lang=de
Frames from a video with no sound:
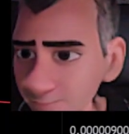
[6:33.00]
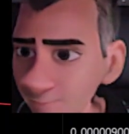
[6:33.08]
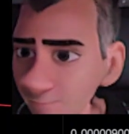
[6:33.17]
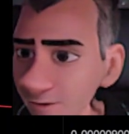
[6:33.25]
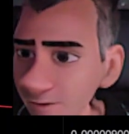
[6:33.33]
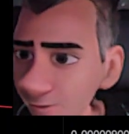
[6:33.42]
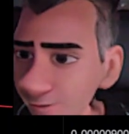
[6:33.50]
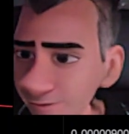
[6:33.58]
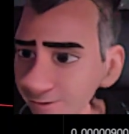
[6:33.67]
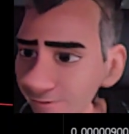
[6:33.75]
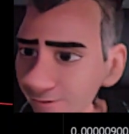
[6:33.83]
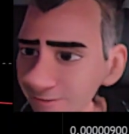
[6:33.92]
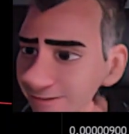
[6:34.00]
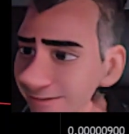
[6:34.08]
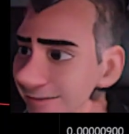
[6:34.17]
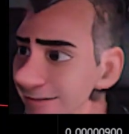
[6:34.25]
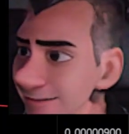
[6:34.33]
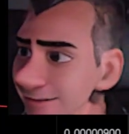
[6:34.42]
Golden Cross.
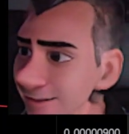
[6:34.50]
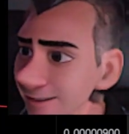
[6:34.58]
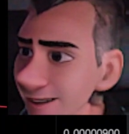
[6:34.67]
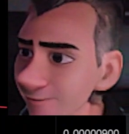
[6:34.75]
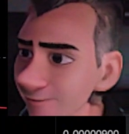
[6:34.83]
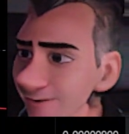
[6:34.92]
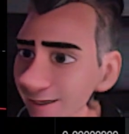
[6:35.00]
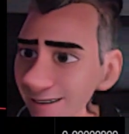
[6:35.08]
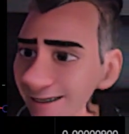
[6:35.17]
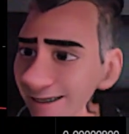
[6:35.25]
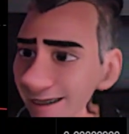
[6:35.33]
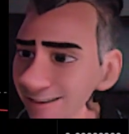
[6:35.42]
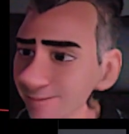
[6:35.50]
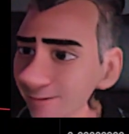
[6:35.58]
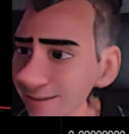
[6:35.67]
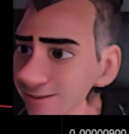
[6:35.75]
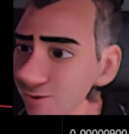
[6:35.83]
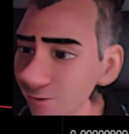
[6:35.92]
Nehmen wir das mal hinzu
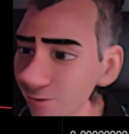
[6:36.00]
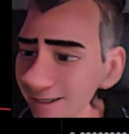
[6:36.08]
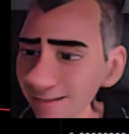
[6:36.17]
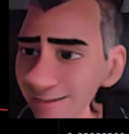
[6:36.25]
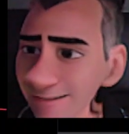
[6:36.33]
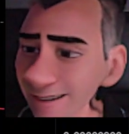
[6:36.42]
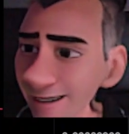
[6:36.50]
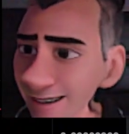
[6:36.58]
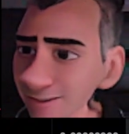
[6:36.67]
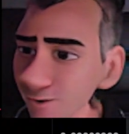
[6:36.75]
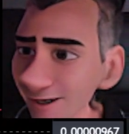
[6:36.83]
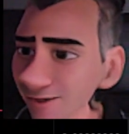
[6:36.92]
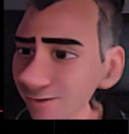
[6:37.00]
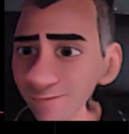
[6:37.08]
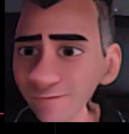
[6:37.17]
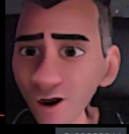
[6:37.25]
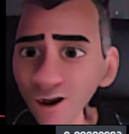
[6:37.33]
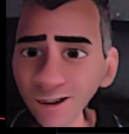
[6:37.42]
als Indikator und im
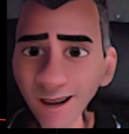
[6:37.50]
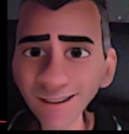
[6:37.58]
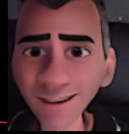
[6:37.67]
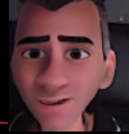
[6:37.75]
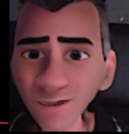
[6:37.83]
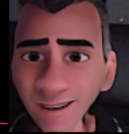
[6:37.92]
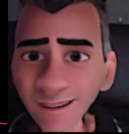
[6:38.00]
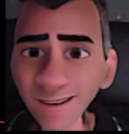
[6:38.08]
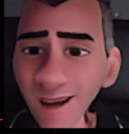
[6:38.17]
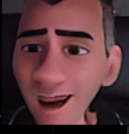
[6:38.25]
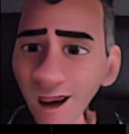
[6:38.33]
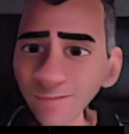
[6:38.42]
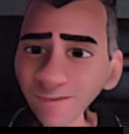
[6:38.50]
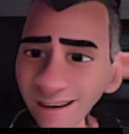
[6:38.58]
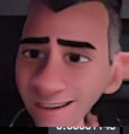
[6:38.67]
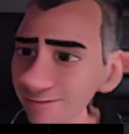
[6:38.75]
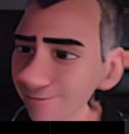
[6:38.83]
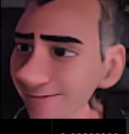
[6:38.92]
Wochenchart natürlich haben wir nicht so
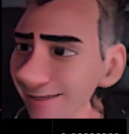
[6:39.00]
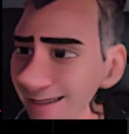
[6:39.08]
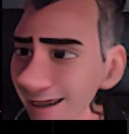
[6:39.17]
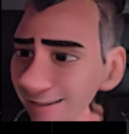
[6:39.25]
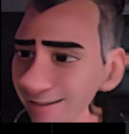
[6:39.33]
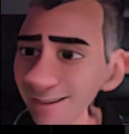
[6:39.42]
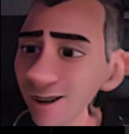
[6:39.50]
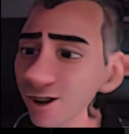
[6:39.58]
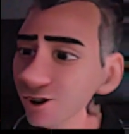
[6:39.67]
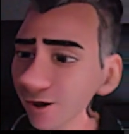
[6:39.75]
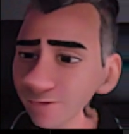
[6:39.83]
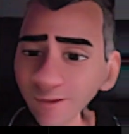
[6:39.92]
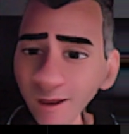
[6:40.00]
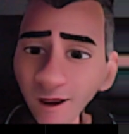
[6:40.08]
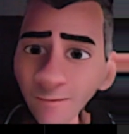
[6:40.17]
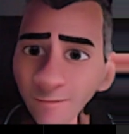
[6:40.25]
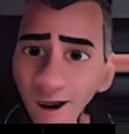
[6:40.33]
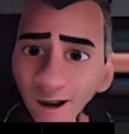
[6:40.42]
viele Daten, schaut es da
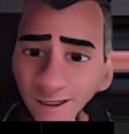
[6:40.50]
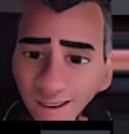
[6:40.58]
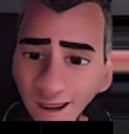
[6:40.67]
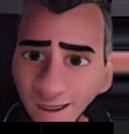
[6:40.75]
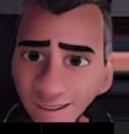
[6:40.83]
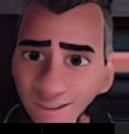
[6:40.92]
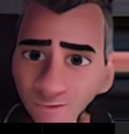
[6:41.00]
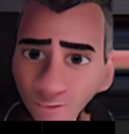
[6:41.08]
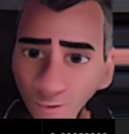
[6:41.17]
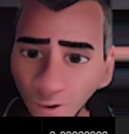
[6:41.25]
mal gar nicht so